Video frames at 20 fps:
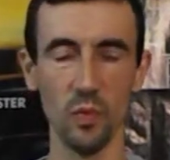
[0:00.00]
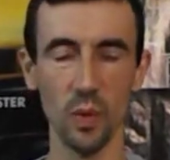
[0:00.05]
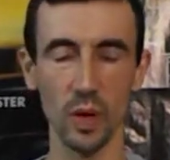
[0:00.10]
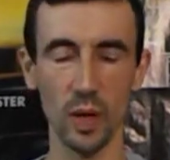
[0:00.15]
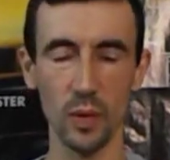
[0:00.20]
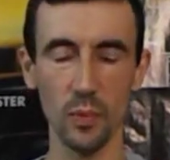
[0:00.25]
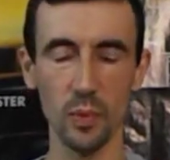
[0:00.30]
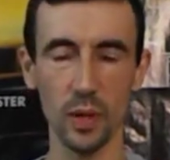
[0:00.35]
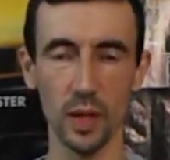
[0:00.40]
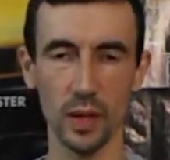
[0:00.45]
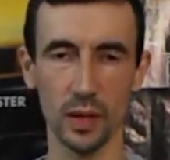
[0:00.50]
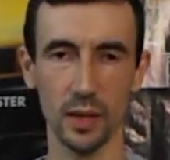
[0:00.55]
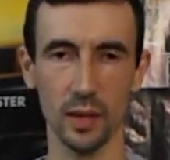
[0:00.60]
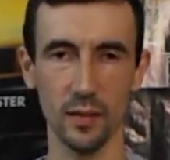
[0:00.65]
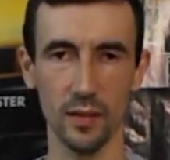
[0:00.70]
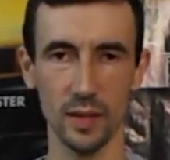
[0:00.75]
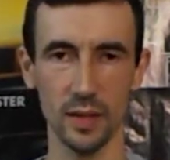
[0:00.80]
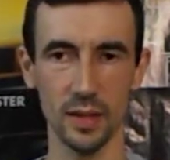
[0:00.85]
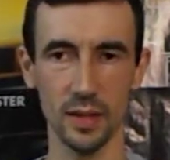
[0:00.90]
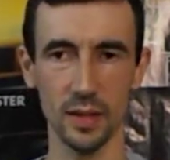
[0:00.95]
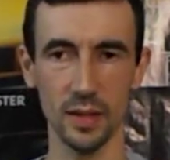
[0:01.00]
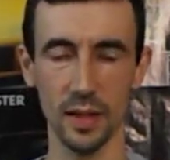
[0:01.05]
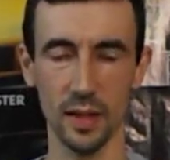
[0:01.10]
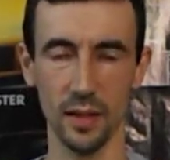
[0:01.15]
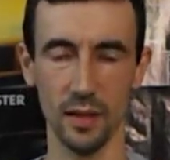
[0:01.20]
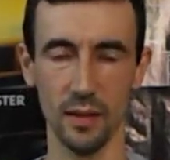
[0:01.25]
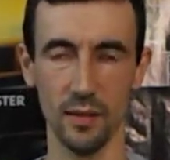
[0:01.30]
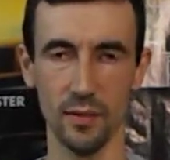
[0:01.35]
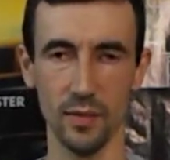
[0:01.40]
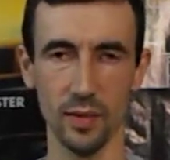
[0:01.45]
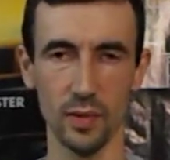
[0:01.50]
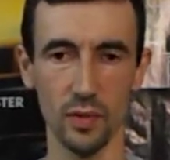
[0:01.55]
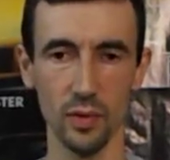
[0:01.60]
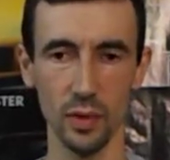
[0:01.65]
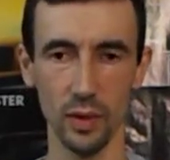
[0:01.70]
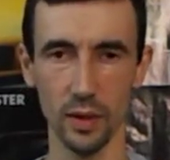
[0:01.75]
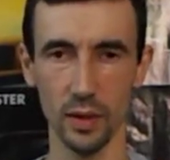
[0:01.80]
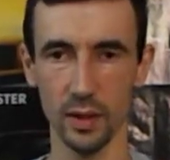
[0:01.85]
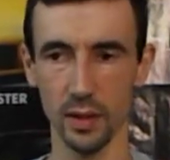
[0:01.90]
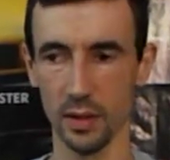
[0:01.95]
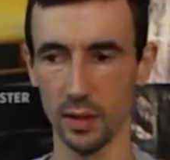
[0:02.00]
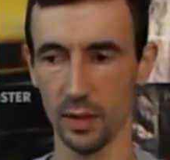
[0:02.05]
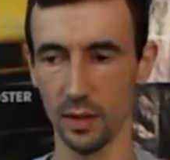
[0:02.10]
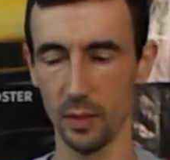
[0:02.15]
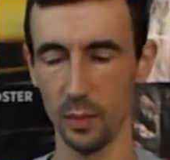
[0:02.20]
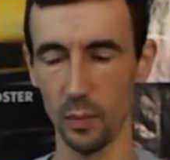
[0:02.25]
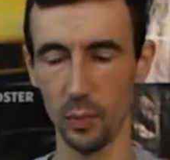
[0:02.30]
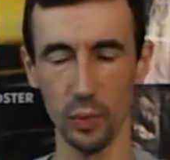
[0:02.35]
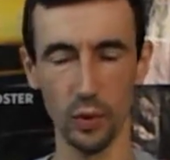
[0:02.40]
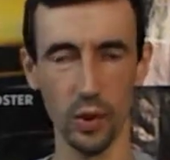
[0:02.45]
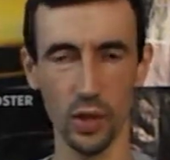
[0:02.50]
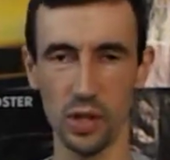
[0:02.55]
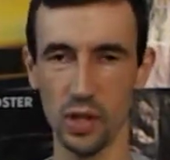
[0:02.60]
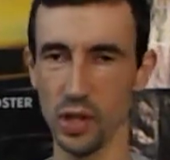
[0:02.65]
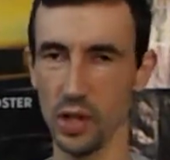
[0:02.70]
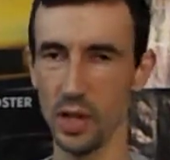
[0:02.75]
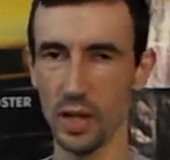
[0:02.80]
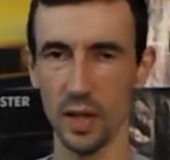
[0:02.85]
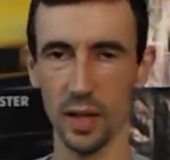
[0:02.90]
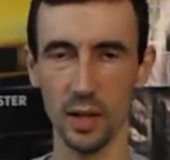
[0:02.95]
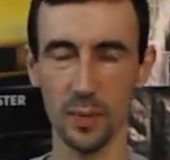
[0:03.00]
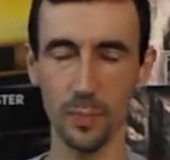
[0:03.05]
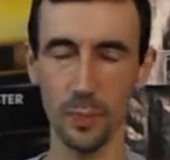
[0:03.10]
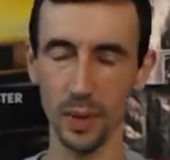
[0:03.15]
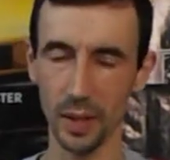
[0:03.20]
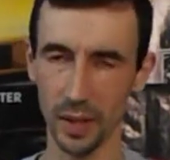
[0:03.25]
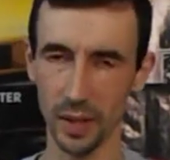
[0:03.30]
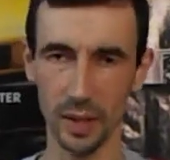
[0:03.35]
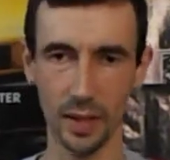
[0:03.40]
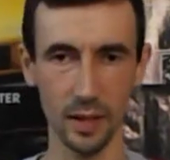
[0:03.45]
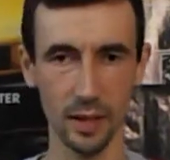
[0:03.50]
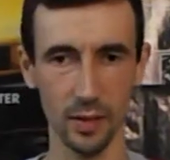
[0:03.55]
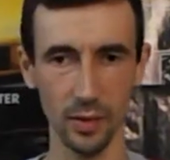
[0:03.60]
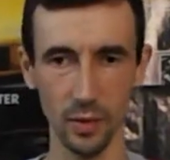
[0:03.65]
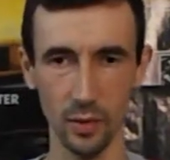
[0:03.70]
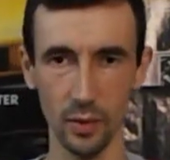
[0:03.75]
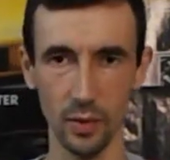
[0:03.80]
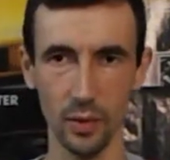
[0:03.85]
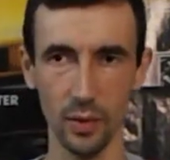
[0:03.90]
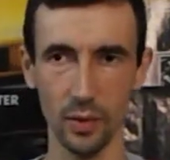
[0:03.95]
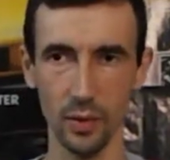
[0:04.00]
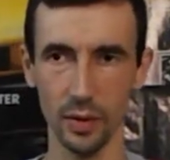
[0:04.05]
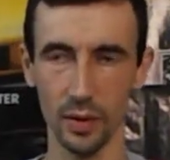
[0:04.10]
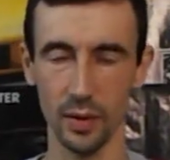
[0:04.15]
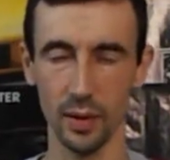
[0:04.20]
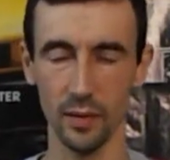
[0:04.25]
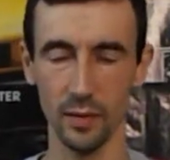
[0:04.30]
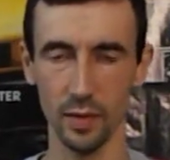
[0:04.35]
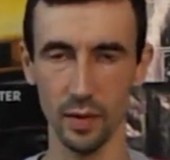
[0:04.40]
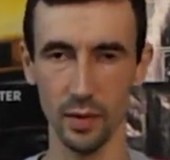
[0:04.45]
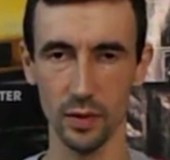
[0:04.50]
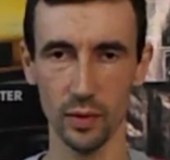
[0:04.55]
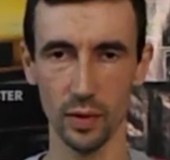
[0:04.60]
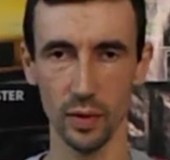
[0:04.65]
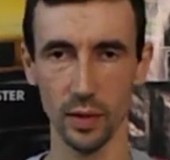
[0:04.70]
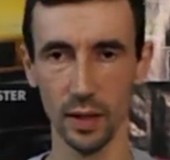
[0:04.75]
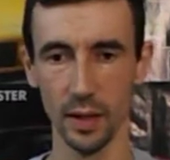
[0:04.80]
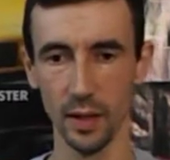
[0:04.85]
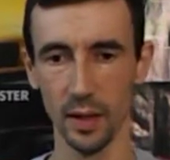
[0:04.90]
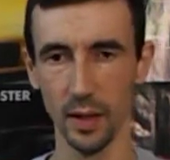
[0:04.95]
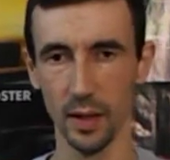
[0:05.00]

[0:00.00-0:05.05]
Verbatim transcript: карбюратор вас всегда довезет, будет чихкать, пыхкать, но он довезет.